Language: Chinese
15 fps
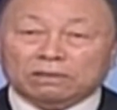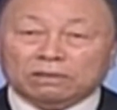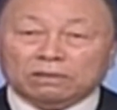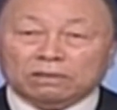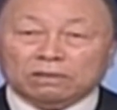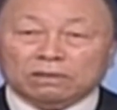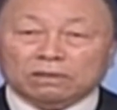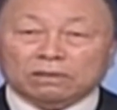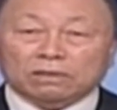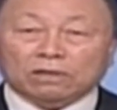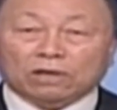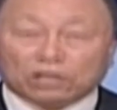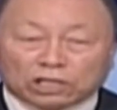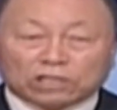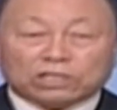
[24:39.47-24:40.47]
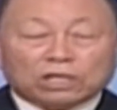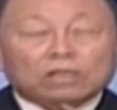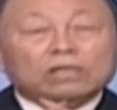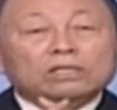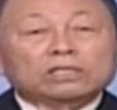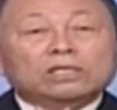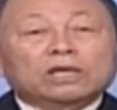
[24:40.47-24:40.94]
基督十字架呀？
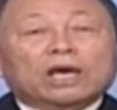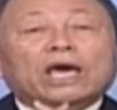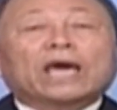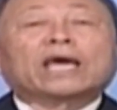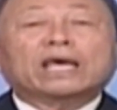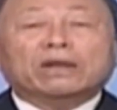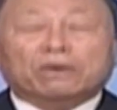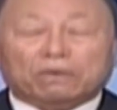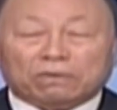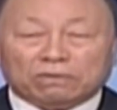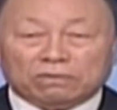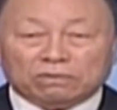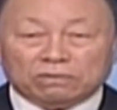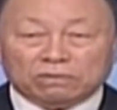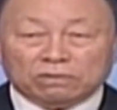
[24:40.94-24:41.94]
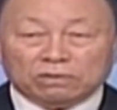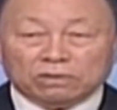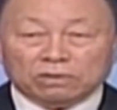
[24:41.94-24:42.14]
你是上帝吗？